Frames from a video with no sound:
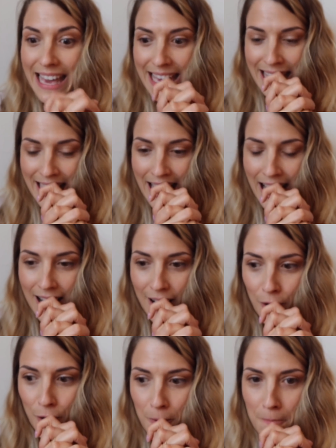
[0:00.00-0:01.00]
Et là,
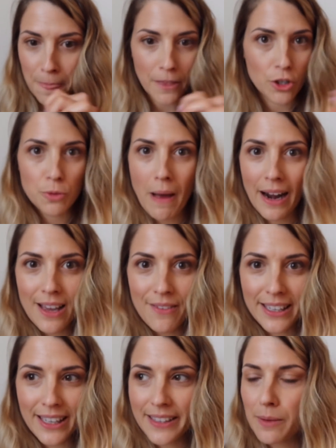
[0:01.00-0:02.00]
euh, je parlais
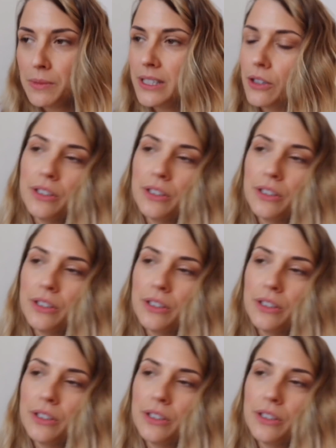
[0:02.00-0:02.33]
avec un ami euh,